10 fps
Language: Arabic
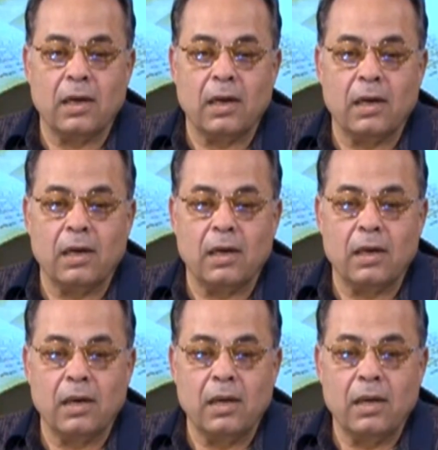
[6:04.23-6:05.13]

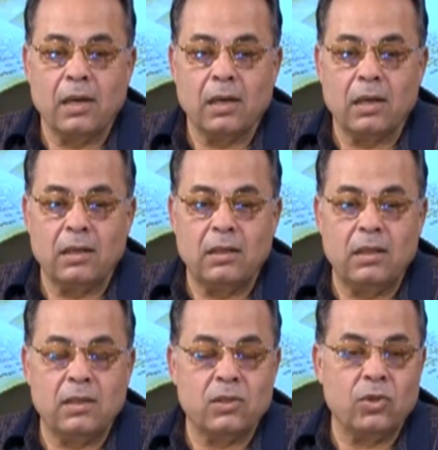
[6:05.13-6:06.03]

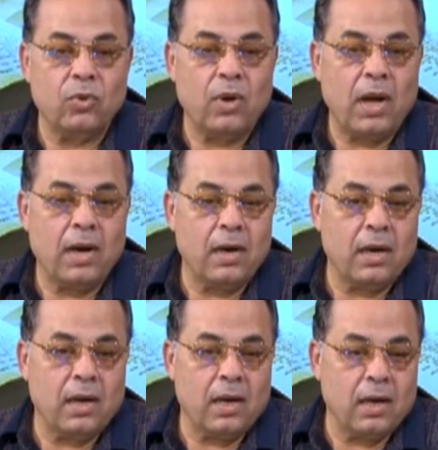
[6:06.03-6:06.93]
القديس
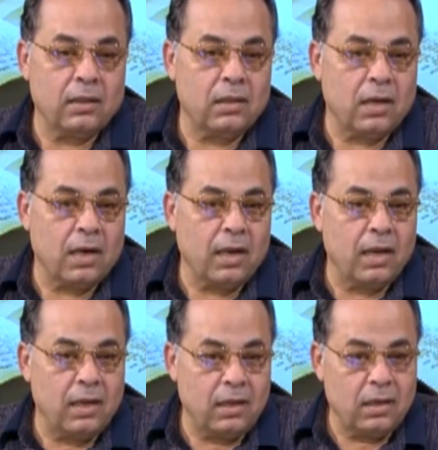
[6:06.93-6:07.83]
يوحنا
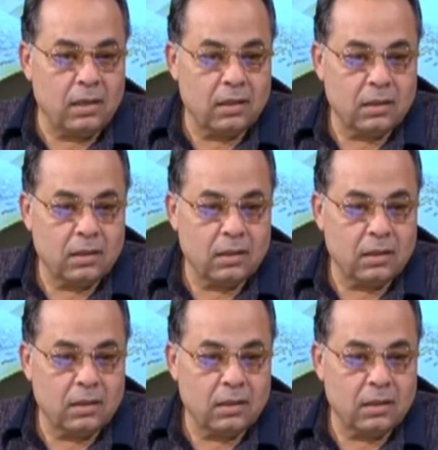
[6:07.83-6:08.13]
الدرجي